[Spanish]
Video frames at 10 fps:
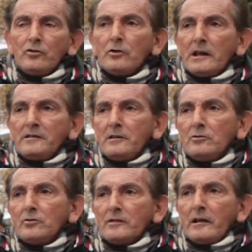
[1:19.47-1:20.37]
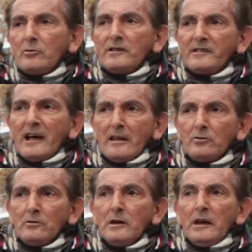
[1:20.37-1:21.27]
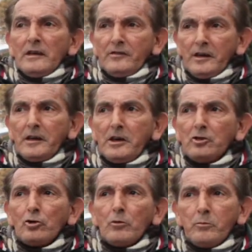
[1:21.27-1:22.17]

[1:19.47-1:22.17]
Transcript: Yo nací en un San Luis sano, chiquito,